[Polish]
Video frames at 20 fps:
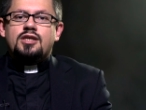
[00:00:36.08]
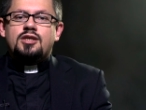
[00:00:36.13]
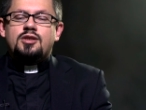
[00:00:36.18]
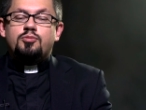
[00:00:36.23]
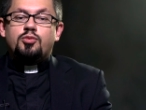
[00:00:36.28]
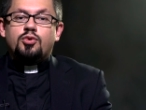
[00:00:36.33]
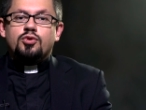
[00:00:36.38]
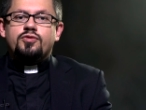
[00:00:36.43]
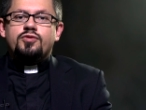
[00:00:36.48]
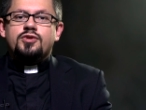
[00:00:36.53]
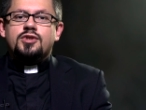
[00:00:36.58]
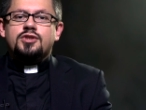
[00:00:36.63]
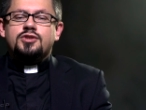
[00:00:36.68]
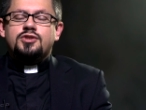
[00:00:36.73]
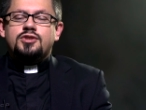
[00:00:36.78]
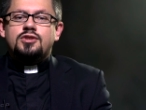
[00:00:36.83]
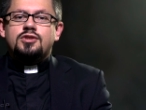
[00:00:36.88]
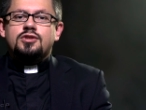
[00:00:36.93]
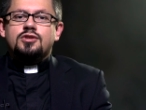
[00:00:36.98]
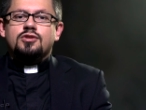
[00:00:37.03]
i
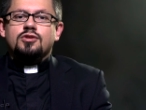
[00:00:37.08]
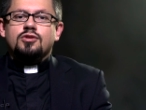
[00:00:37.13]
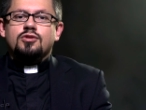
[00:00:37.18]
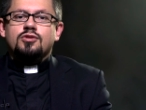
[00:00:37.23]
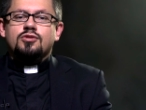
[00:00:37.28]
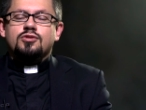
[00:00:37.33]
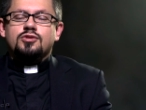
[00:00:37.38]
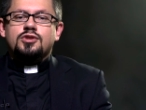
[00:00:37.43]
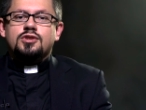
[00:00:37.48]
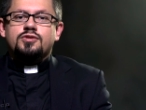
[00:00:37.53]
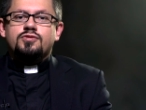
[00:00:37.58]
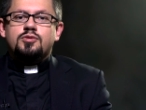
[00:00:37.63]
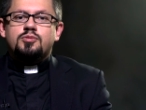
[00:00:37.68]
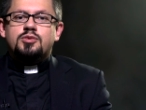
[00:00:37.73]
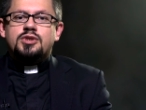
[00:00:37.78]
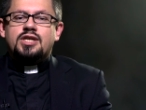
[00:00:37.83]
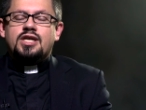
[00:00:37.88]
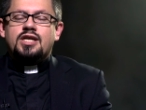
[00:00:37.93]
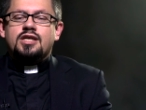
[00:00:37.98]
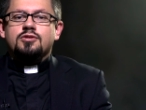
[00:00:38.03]
potwierdzili to, że
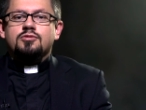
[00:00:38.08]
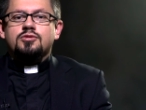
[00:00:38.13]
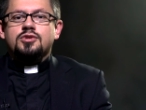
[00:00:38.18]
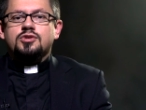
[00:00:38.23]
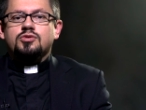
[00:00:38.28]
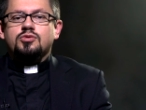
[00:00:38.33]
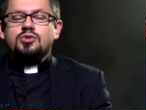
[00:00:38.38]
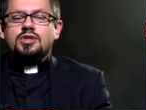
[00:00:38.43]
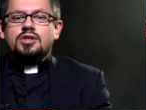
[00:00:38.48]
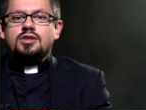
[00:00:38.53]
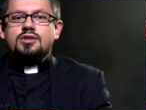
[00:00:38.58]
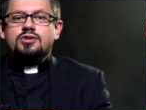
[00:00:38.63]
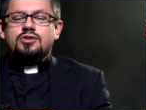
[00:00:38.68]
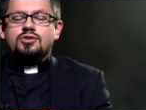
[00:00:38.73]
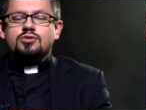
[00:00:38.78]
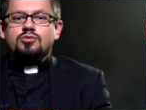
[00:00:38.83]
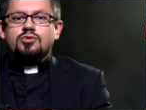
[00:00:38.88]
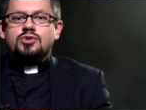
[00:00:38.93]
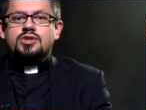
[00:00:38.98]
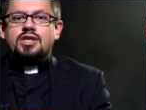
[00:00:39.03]
wybierają Jezusa
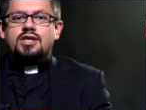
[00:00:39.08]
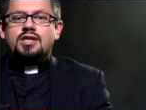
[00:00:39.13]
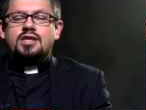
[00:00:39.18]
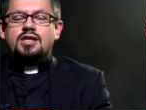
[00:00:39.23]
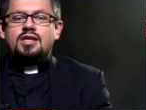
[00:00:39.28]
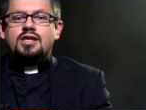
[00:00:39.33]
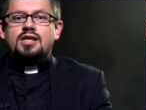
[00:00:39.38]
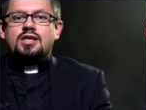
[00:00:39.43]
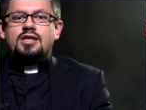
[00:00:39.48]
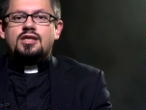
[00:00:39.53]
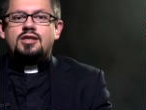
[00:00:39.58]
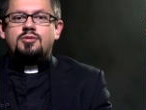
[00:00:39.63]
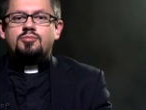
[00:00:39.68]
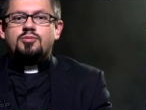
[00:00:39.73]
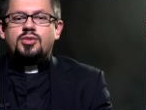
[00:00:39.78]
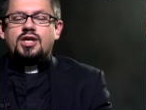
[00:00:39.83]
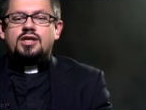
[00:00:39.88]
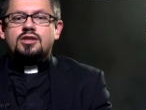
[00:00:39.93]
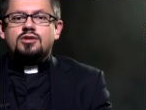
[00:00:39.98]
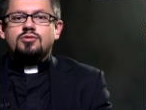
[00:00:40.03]
Chrystusa i
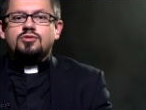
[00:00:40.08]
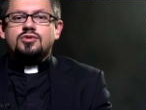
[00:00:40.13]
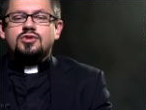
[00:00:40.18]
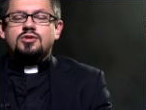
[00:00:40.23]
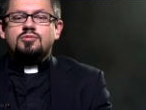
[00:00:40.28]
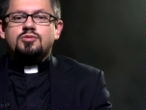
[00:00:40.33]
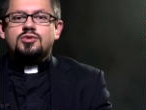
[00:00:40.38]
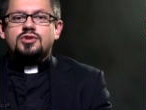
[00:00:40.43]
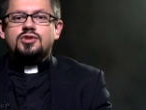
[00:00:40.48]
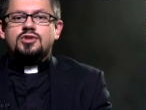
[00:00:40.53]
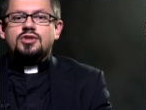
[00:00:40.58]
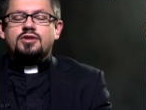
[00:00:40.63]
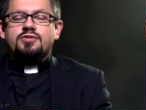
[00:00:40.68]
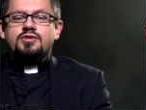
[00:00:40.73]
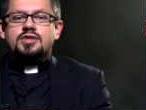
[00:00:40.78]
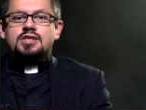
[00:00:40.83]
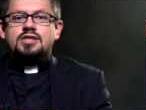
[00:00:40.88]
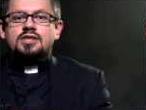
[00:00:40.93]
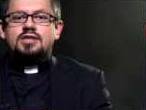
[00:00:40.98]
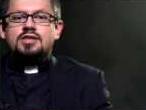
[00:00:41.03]
pragną z Nim żyć na
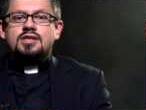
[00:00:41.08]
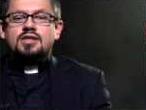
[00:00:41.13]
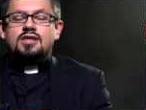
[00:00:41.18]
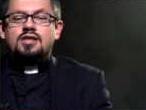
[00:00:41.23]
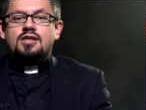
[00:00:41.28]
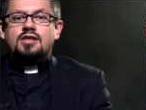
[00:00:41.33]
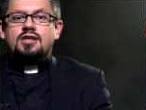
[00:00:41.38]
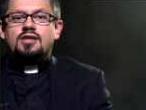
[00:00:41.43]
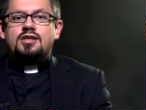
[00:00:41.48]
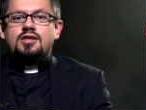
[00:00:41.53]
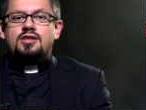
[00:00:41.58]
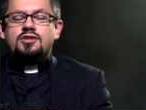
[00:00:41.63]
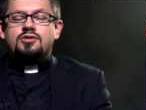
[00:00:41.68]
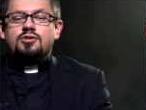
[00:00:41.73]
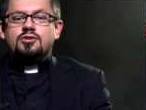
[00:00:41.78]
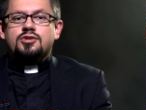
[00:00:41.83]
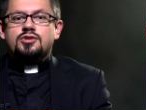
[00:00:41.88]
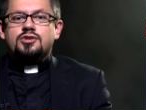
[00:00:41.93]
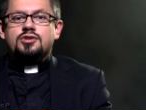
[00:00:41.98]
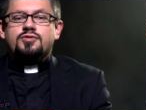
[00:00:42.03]
wieki. I
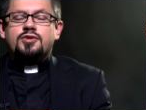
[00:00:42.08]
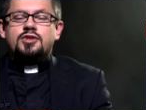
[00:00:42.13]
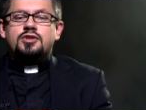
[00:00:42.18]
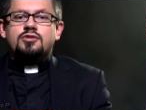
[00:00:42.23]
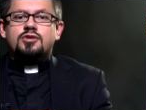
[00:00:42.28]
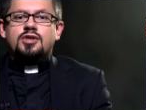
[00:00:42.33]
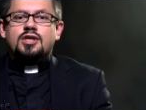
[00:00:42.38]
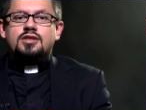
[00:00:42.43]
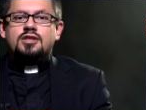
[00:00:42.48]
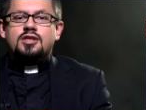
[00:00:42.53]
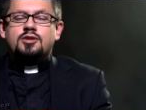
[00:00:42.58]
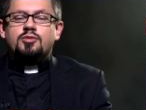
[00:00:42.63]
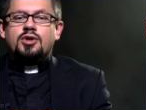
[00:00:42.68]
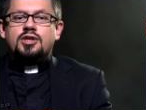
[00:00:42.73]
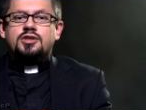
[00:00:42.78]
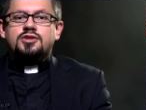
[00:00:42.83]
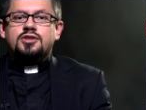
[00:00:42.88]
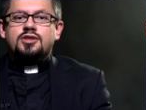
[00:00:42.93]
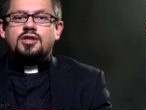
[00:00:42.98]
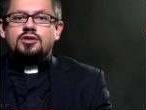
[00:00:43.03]
to jest święto jak
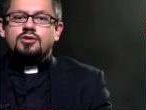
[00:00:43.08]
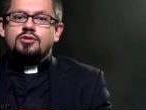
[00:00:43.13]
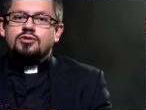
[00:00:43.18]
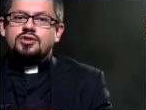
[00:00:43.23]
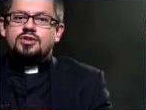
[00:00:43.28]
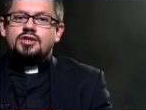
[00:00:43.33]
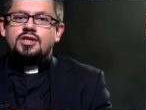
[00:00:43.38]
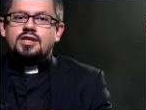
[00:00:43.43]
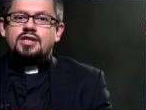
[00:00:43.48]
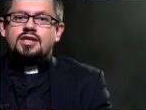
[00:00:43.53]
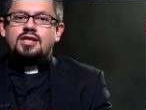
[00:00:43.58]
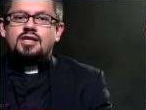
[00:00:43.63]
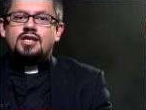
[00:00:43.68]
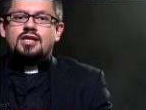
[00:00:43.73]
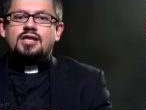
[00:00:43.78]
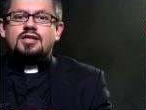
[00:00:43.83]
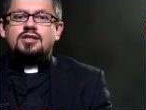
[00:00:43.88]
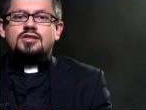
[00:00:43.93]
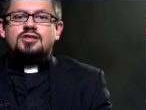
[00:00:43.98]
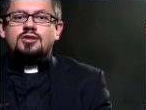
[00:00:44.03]
najbardziej radosne.
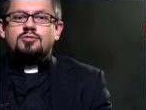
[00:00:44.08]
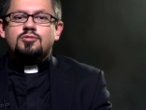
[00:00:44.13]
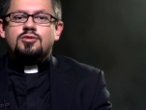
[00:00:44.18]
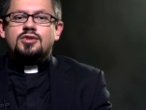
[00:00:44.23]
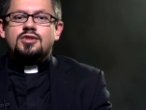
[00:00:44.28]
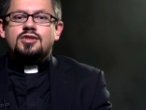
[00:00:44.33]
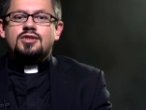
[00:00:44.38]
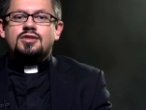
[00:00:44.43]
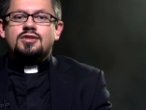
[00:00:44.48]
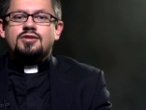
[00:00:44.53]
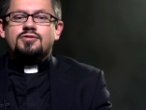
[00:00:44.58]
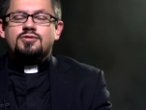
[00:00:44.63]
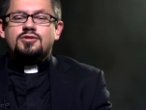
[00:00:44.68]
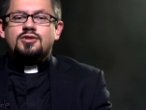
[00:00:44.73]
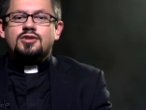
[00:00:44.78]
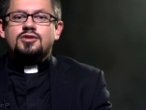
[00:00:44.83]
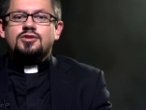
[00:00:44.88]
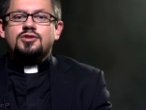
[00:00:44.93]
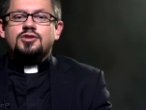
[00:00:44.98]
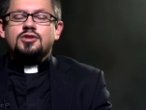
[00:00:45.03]
Chcemy
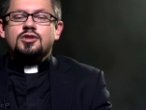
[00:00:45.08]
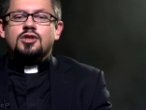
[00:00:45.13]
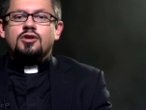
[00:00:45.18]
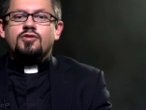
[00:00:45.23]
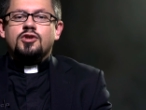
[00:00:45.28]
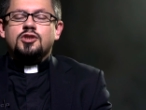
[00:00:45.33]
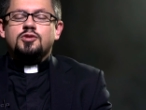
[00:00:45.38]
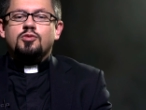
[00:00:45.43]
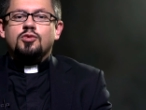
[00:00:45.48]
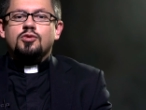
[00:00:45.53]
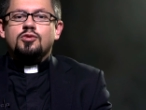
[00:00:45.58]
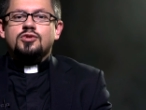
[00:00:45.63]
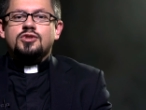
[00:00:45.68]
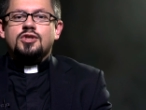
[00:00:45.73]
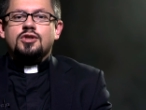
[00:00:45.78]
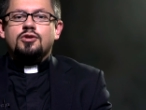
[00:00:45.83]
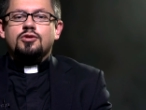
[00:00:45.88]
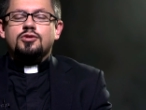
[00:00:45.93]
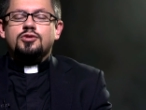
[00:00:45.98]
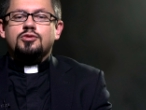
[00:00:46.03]
wtedy dziękować Bogu
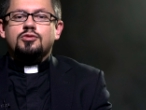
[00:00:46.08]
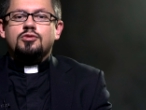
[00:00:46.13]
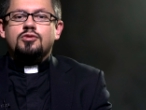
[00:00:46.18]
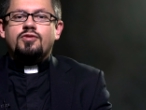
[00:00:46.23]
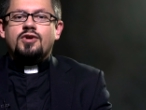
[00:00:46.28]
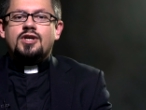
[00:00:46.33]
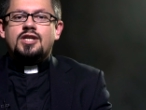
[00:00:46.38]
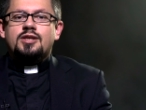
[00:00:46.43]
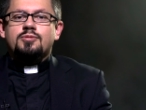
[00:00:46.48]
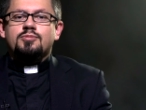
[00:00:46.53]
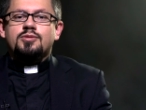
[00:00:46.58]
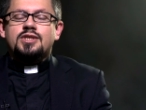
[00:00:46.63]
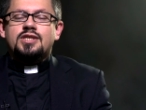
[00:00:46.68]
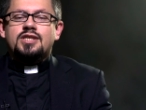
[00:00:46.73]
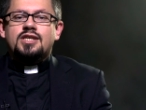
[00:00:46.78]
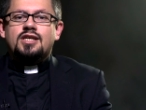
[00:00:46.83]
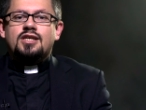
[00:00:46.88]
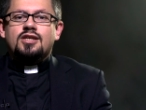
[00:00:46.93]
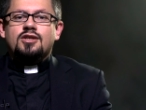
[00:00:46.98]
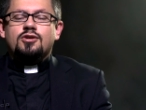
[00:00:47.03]
za Kościół chwalebny,
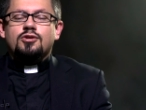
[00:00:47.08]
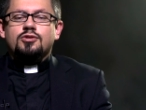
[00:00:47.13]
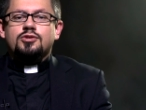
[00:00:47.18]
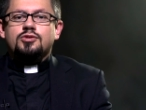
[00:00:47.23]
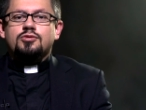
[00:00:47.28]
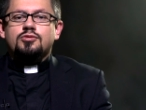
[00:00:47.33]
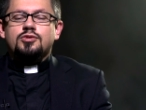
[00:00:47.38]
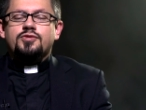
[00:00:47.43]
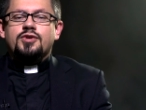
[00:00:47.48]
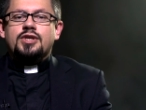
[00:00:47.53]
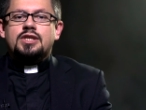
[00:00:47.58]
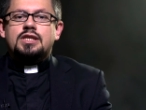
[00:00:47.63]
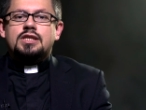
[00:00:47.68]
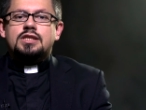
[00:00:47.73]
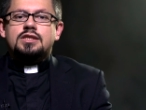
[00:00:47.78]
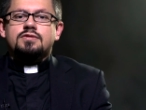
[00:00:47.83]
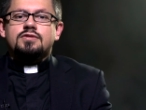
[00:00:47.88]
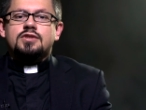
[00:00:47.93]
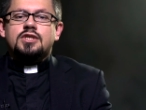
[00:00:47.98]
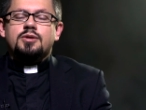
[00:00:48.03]
Kościół
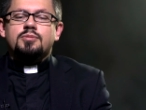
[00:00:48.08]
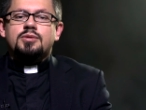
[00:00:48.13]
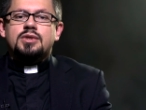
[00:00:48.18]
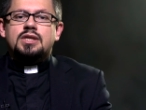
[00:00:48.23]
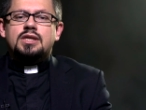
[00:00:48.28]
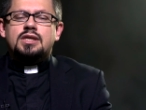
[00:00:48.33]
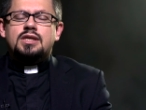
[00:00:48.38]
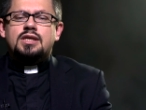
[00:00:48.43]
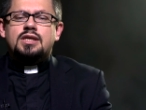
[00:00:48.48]
świętych w niebie.